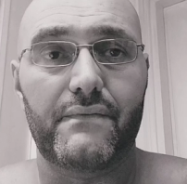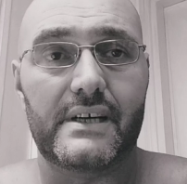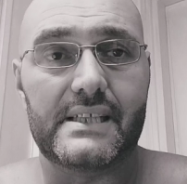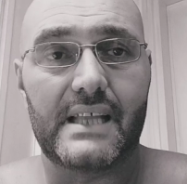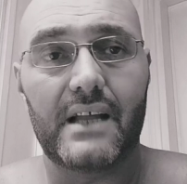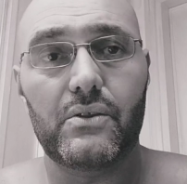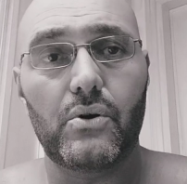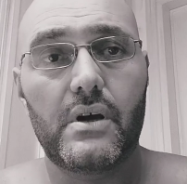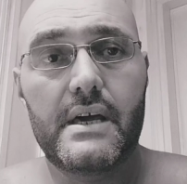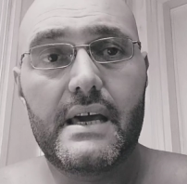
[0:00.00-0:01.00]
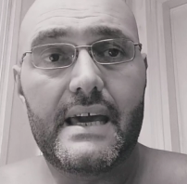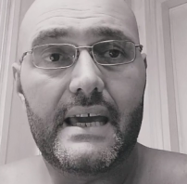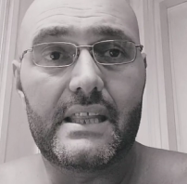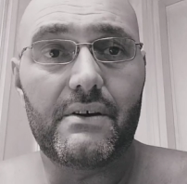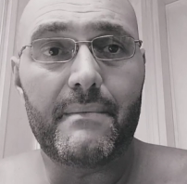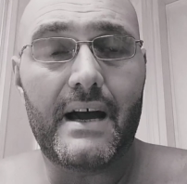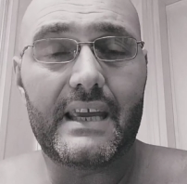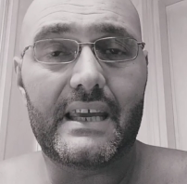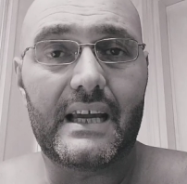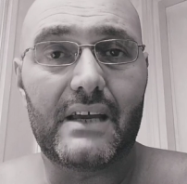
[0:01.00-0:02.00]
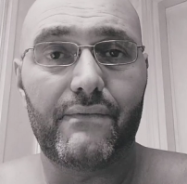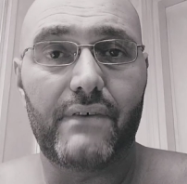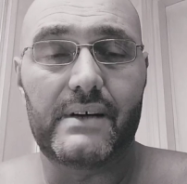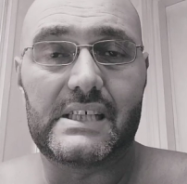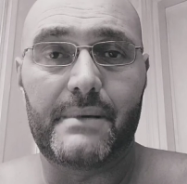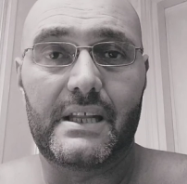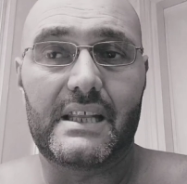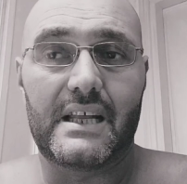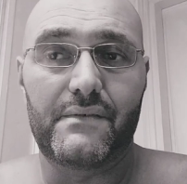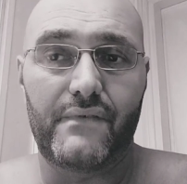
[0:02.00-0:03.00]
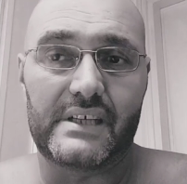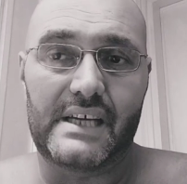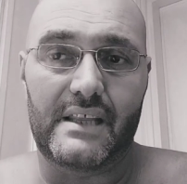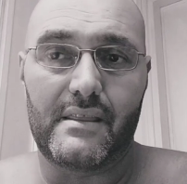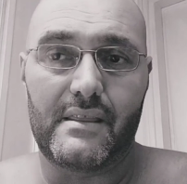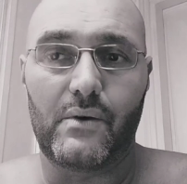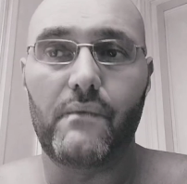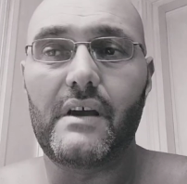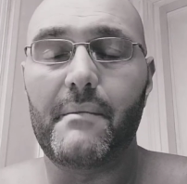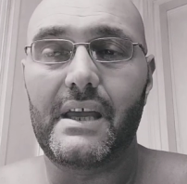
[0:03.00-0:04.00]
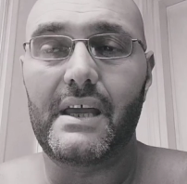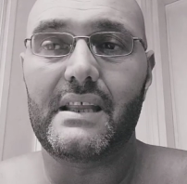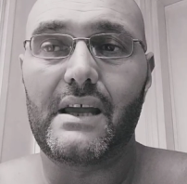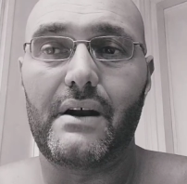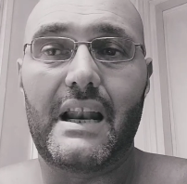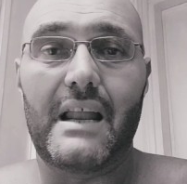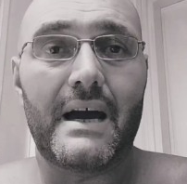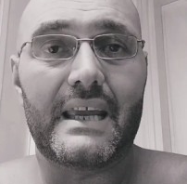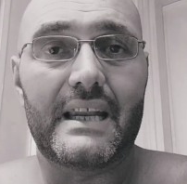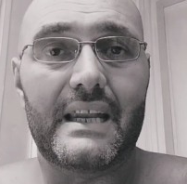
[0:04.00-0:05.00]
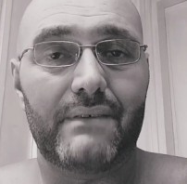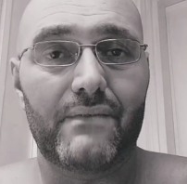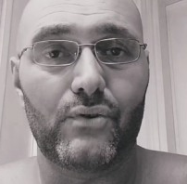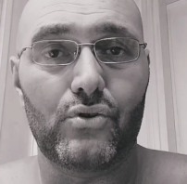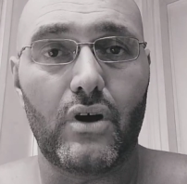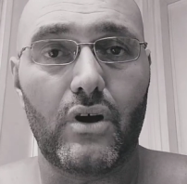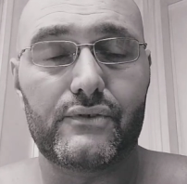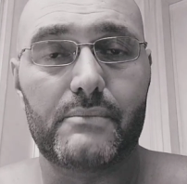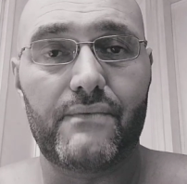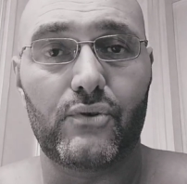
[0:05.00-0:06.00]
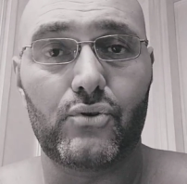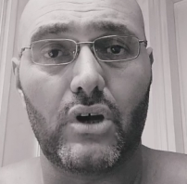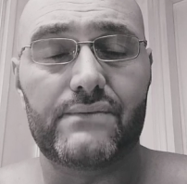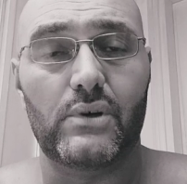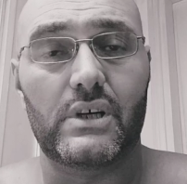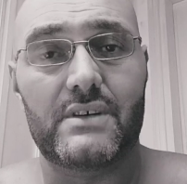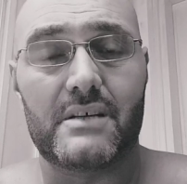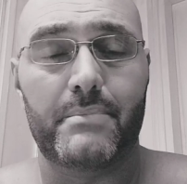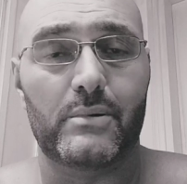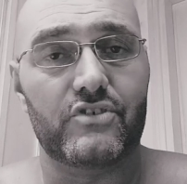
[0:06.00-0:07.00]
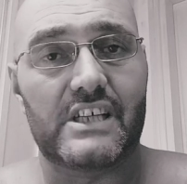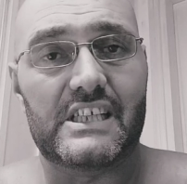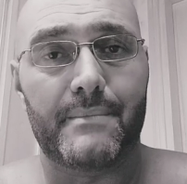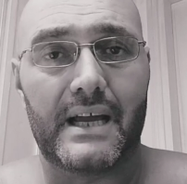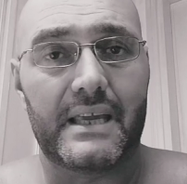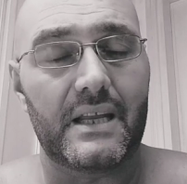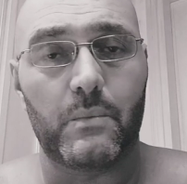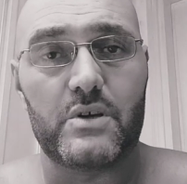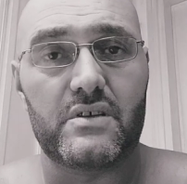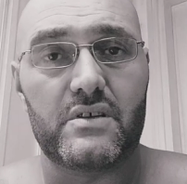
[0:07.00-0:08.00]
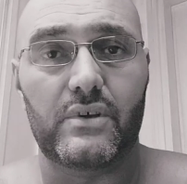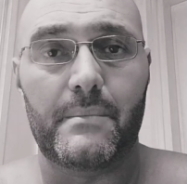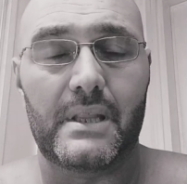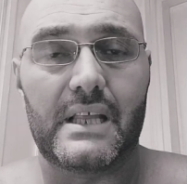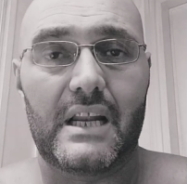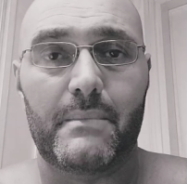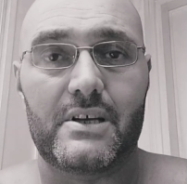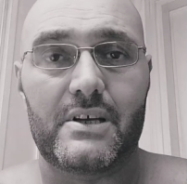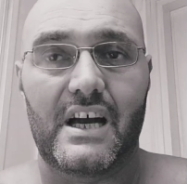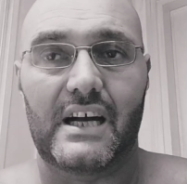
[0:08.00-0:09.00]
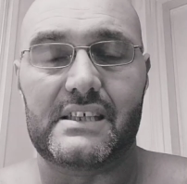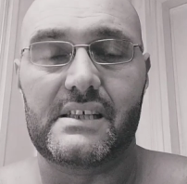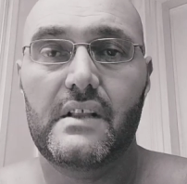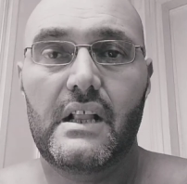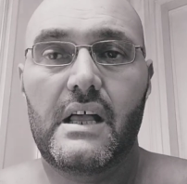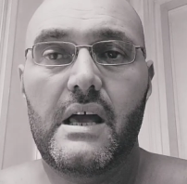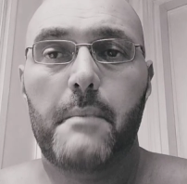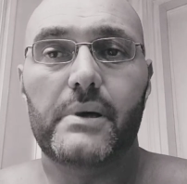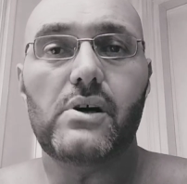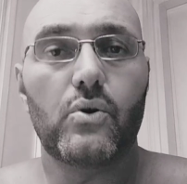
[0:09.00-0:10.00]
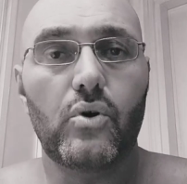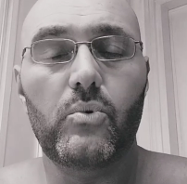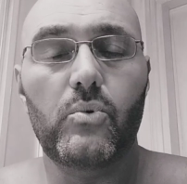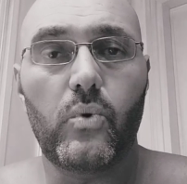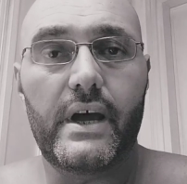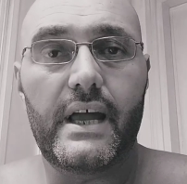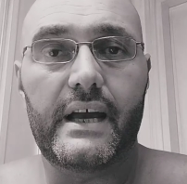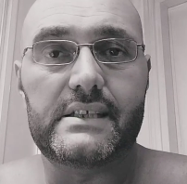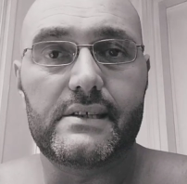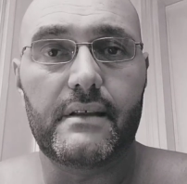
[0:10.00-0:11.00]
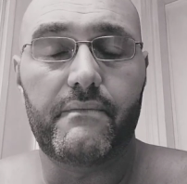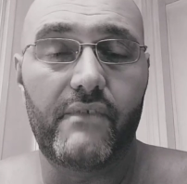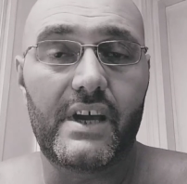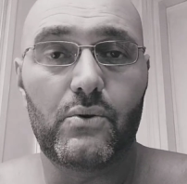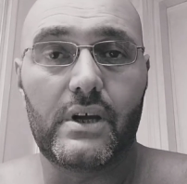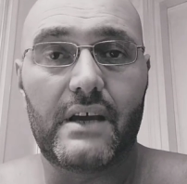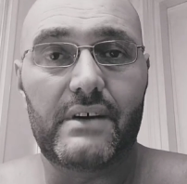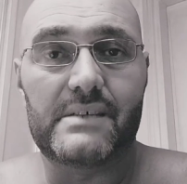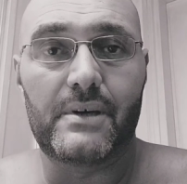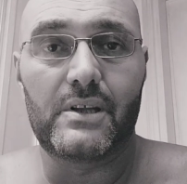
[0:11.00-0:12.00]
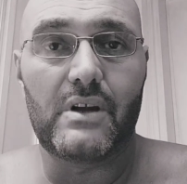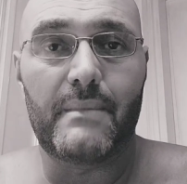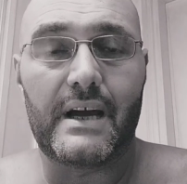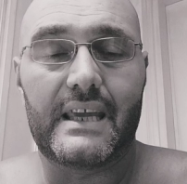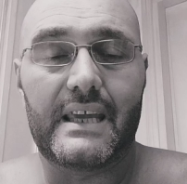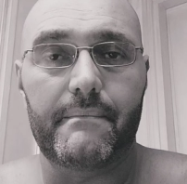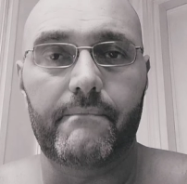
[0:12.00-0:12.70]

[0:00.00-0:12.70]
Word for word: di fare tanto ed è una macchina che fa veramente la differenza. Ovviamente non è la macchina che fa il fotografo, ma è il fotografo che deve sapere usare la macchina, questo è fondamentale e basilare. Però comunque vedo che è veramente una macchina